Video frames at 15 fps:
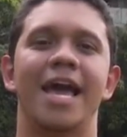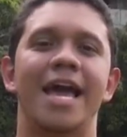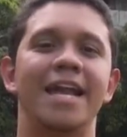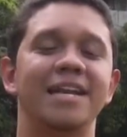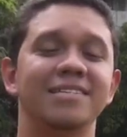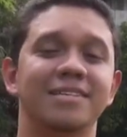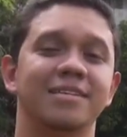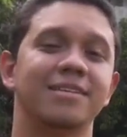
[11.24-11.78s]
Es
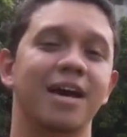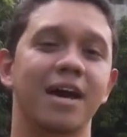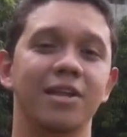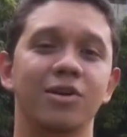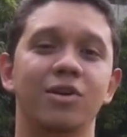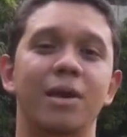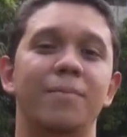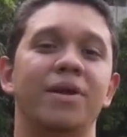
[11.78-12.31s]

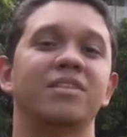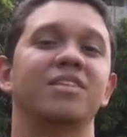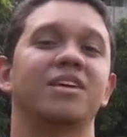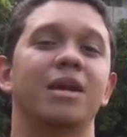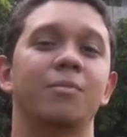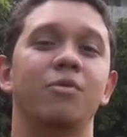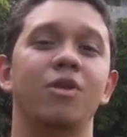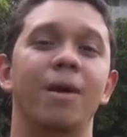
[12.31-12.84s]
necesario que
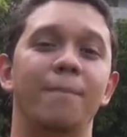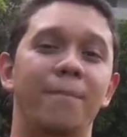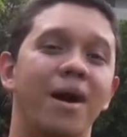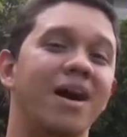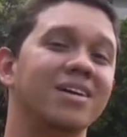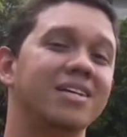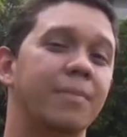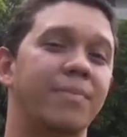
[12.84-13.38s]
practiquemos la
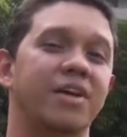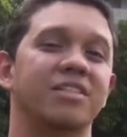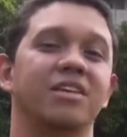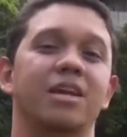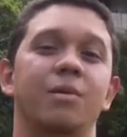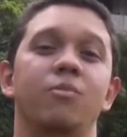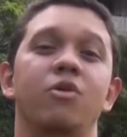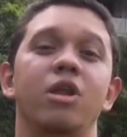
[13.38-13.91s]
paz, que
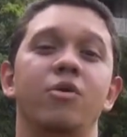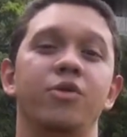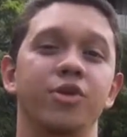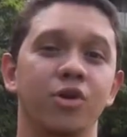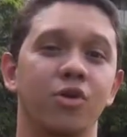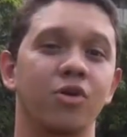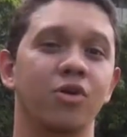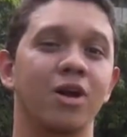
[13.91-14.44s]
practiquemos la
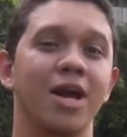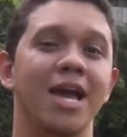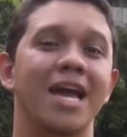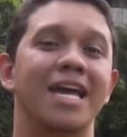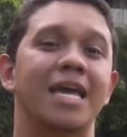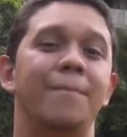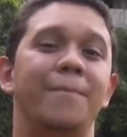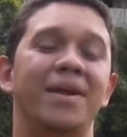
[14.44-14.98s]
unión,
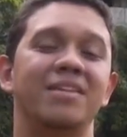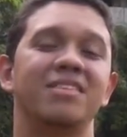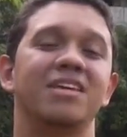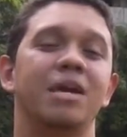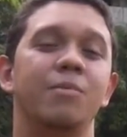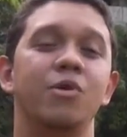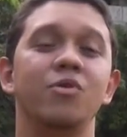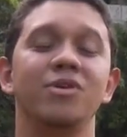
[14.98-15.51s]
que
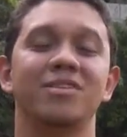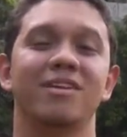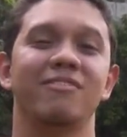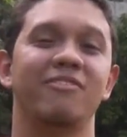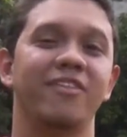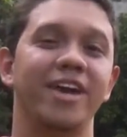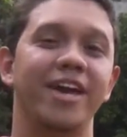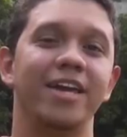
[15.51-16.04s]
practiquemos nuestra
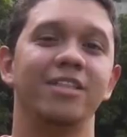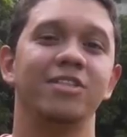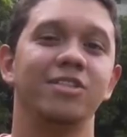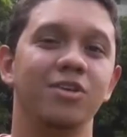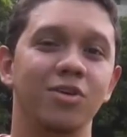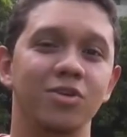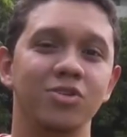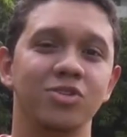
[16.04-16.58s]
fe en
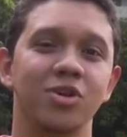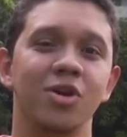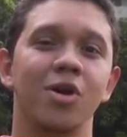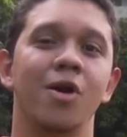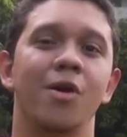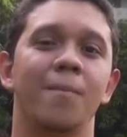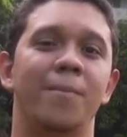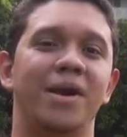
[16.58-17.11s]
Dios
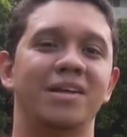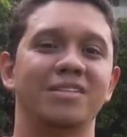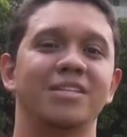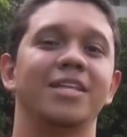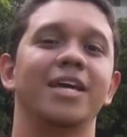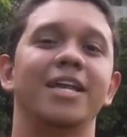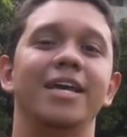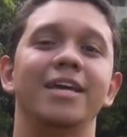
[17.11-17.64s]
para
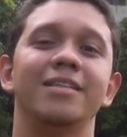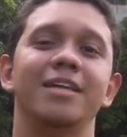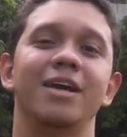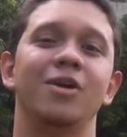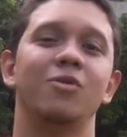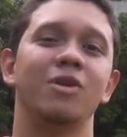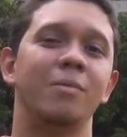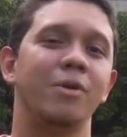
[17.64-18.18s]
tener este,
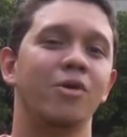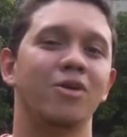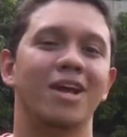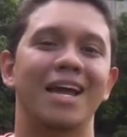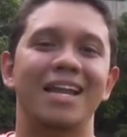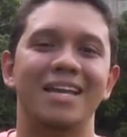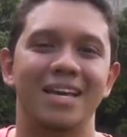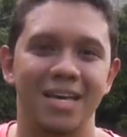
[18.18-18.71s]
una mejor
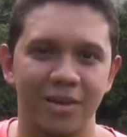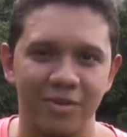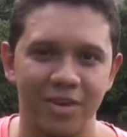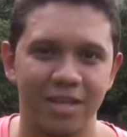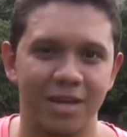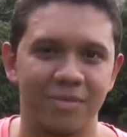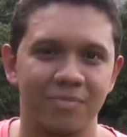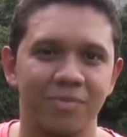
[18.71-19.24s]
calidad de
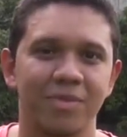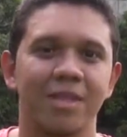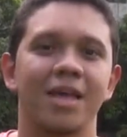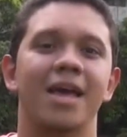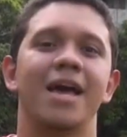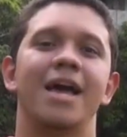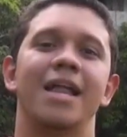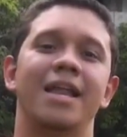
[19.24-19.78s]
vida.
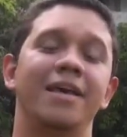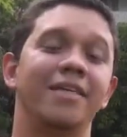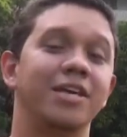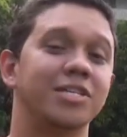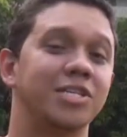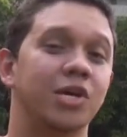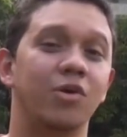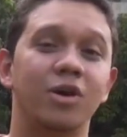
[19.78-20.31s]
Les
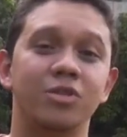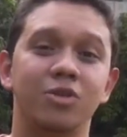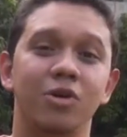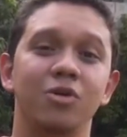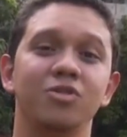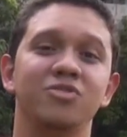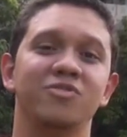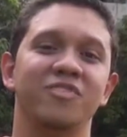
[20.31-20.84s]
deseo a
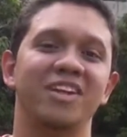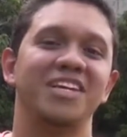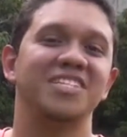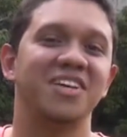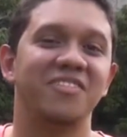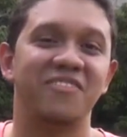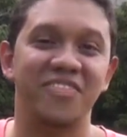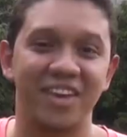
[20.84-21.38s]
todos
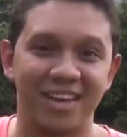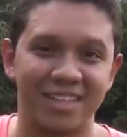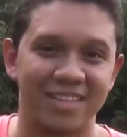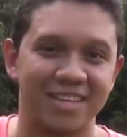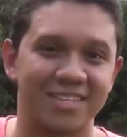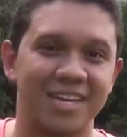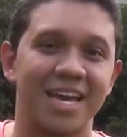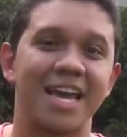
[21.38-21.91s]
felices
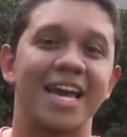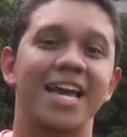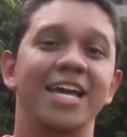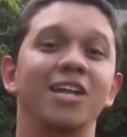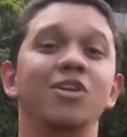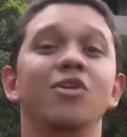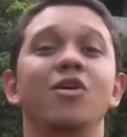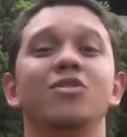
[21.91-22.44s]
fiestas
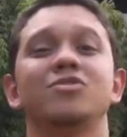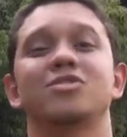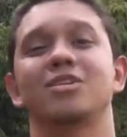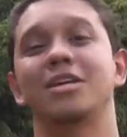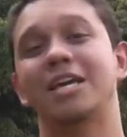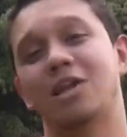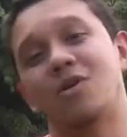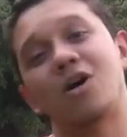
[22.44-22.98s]
y nos,
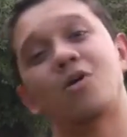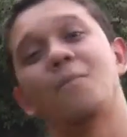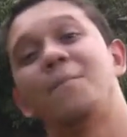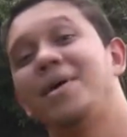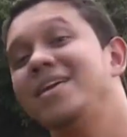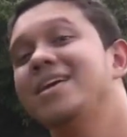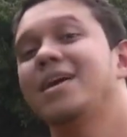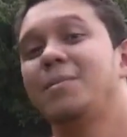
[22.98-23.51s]
que nos
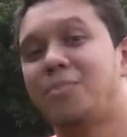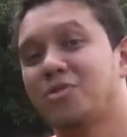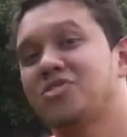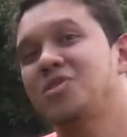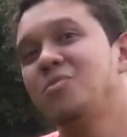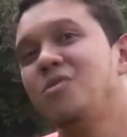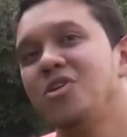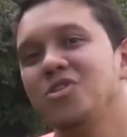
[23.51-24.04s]
acompañen el
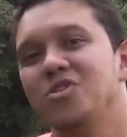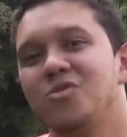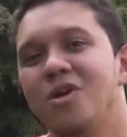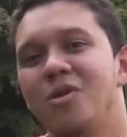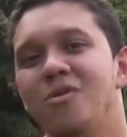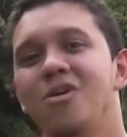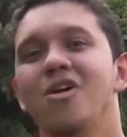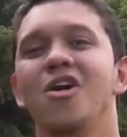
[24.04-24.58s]
próximo año
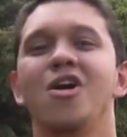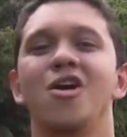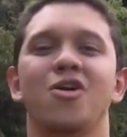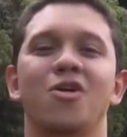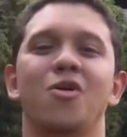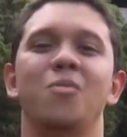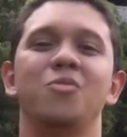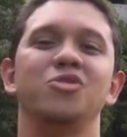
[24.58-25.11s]
nuevo
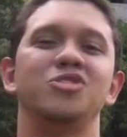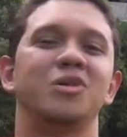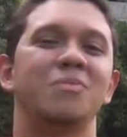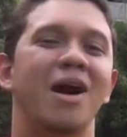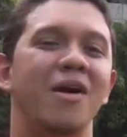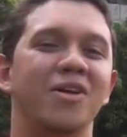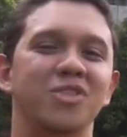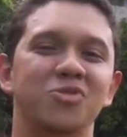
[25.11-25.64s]
con muchas
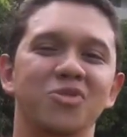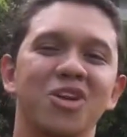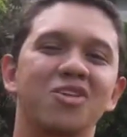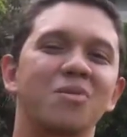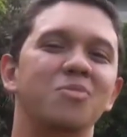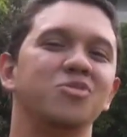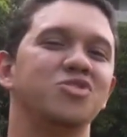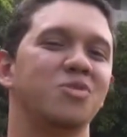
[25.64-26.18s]
más aventuras,
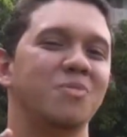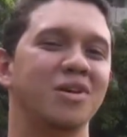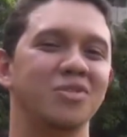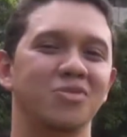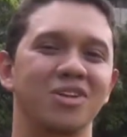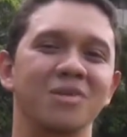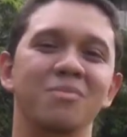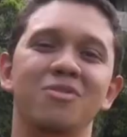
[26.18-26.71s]
con mucho más
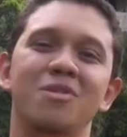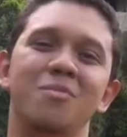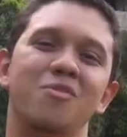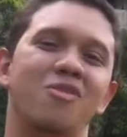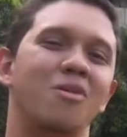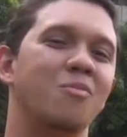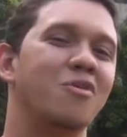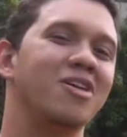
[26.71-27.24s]
turismo como
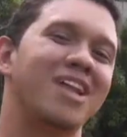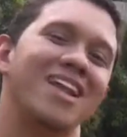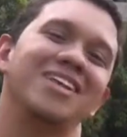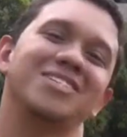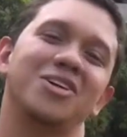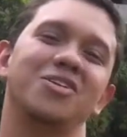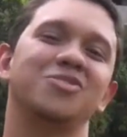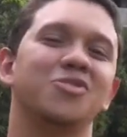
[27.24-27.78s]
lo hemos
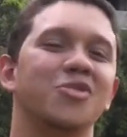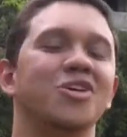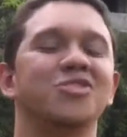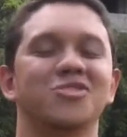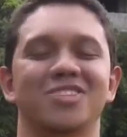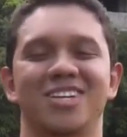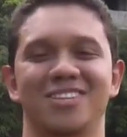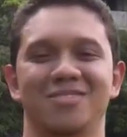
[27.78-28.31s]
realizado todos
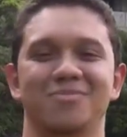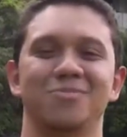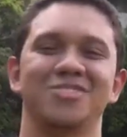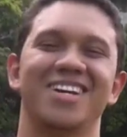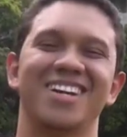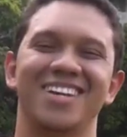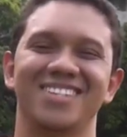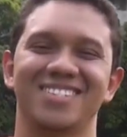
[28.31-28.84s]
estos años.
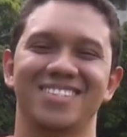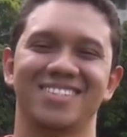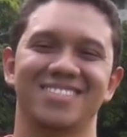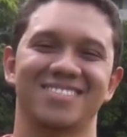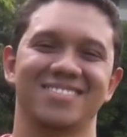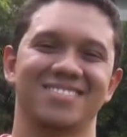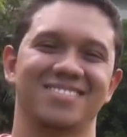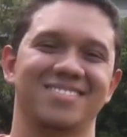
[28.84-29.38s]
Muchas
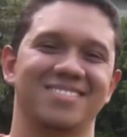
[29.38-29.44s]
gracias.